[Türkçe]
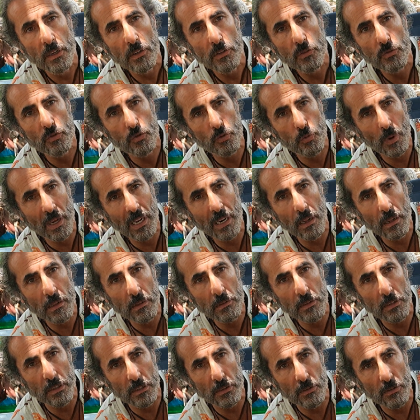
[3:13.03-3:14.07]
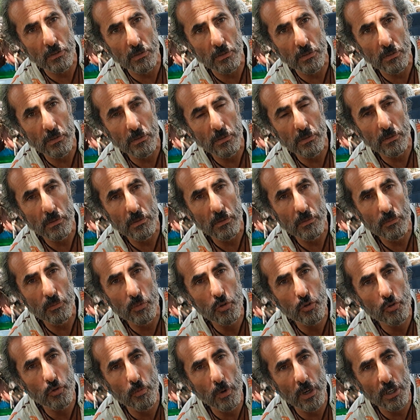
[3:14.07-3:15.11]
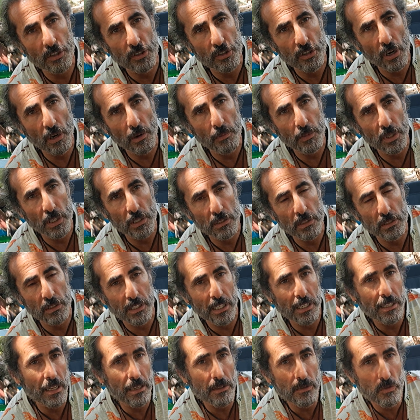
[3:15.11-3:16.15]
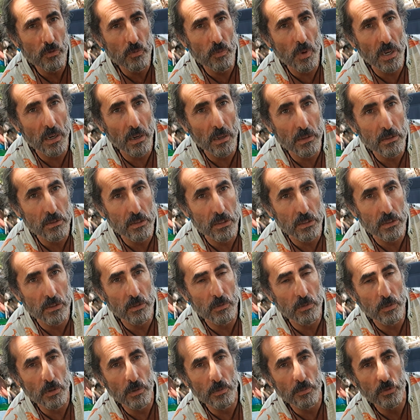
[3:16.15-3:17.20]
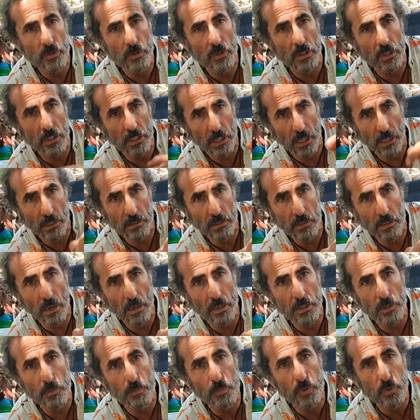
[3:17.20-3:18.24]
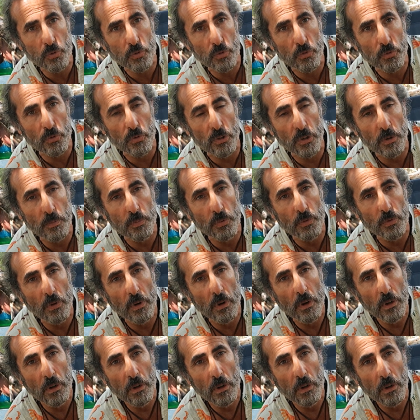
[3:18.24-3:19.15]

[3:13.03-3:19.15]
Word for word: Sümen altı etti Müslüman camiası. Neden sümen altı etti biliyor musun? E kendi de aynı puşluğu yapıyor.